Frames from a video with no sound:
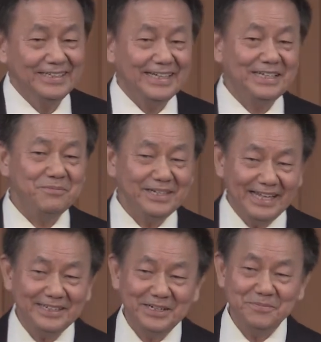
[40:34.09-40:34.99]
让他们
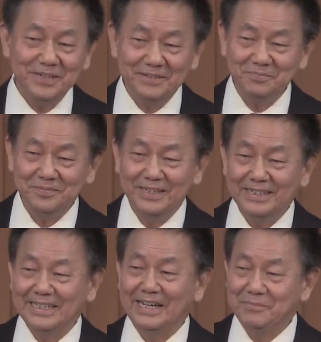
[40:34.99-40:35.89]
来到那边，
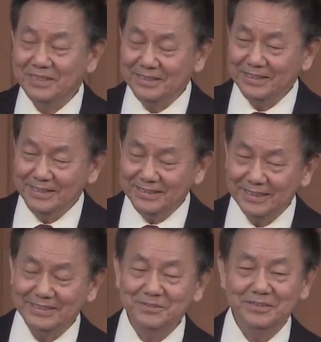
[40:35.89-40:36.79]
给他们一
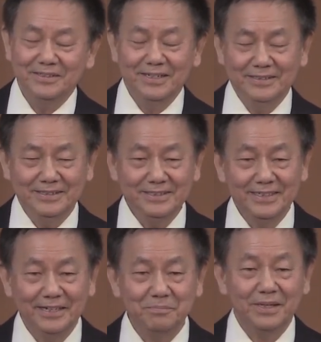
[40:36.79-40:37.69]
些金金
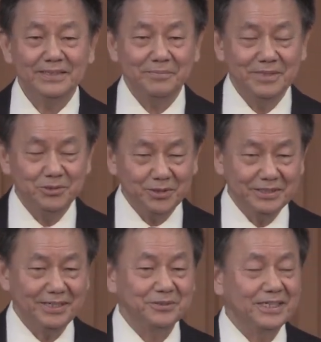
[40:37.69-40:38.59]
钱，帮他们做
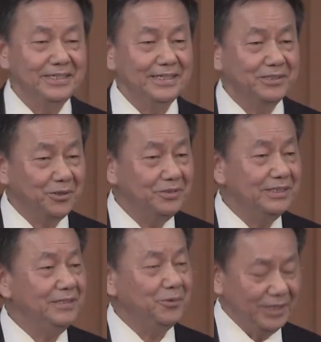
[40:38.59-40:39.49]
小生意，重
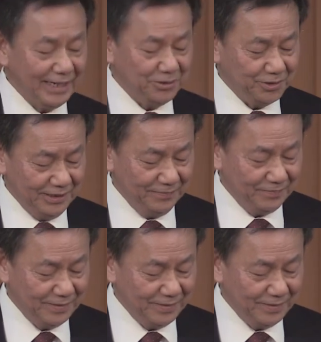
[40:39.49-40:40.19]
新悔改做人。